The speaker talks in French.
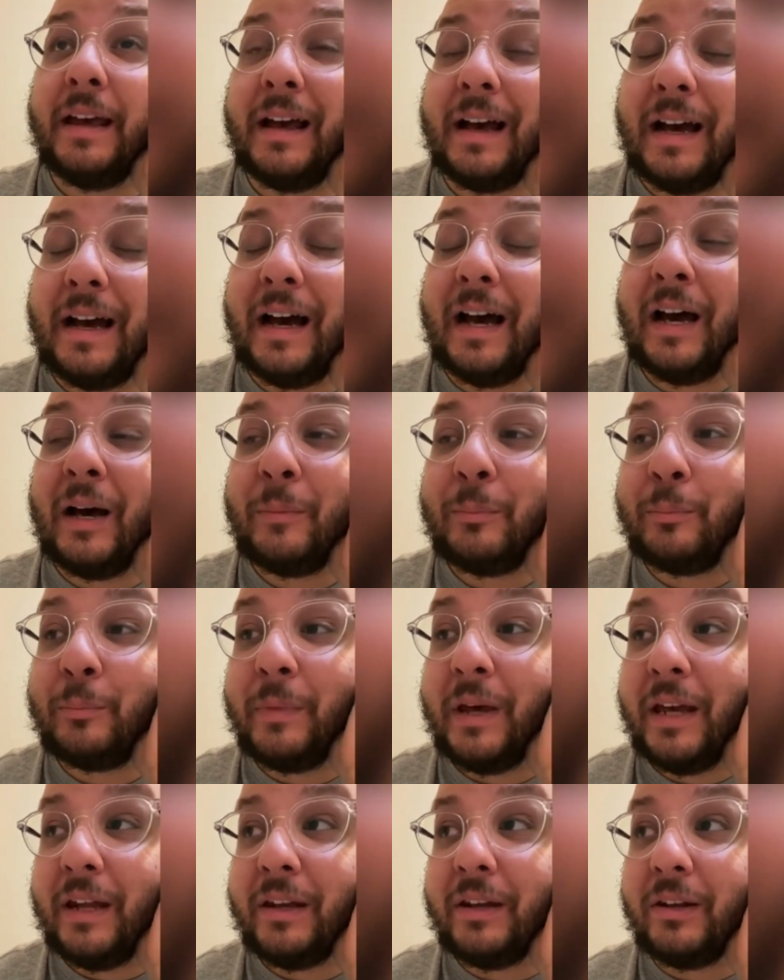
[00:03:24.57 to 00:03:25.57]

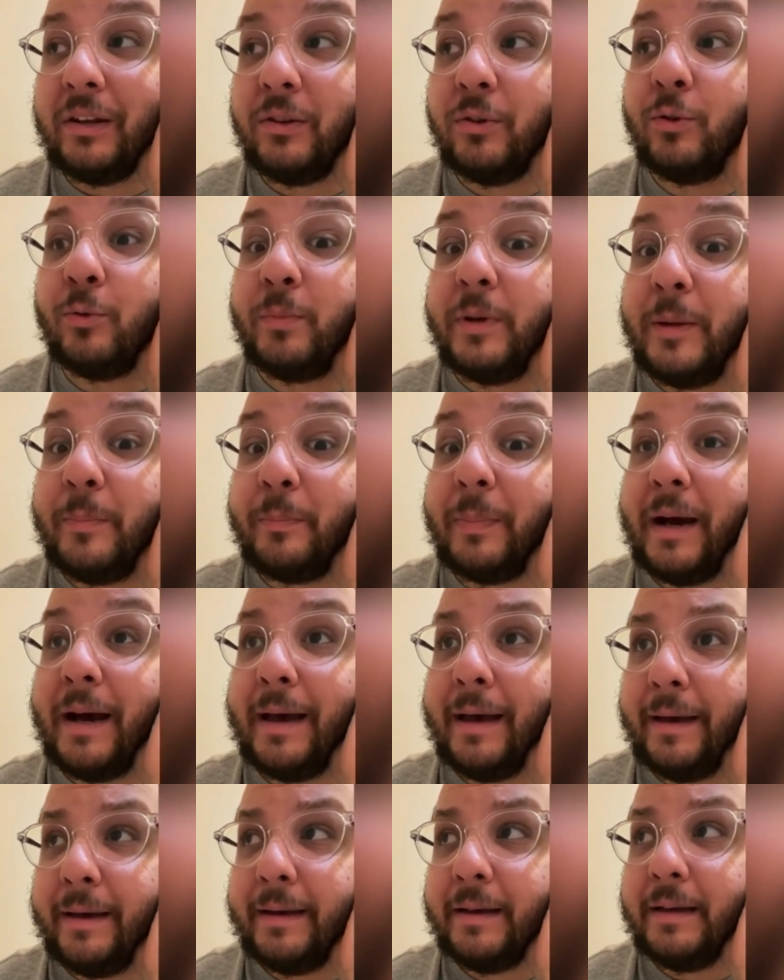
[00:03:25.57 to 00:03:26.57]
Amen. N'oublie pas,
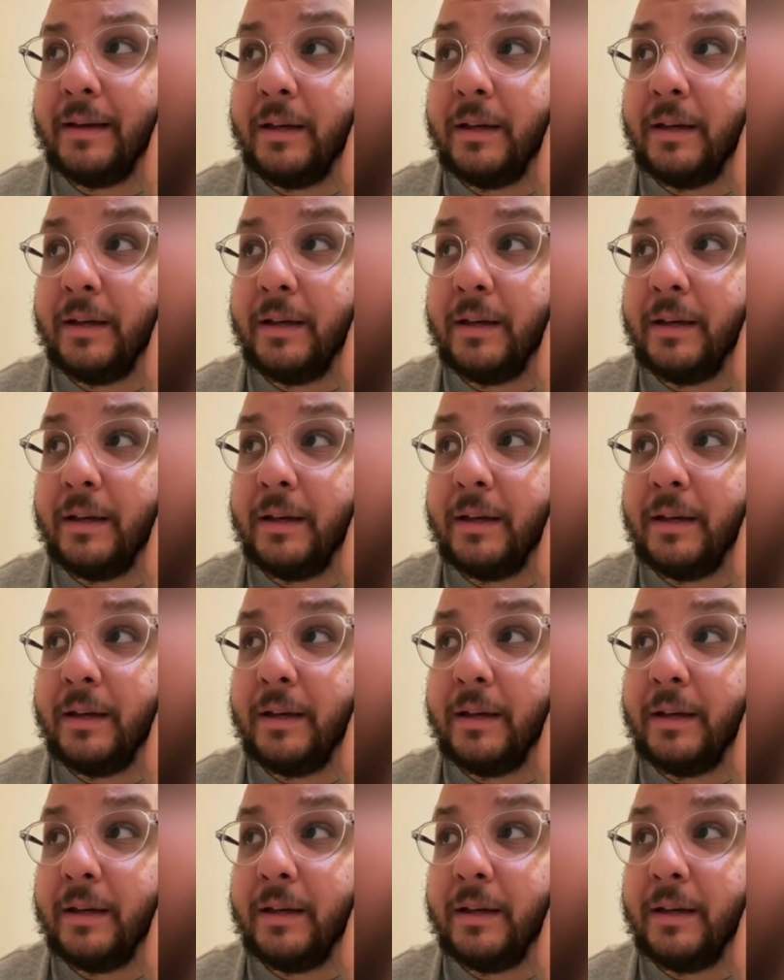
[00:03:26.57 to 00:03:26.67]
hein.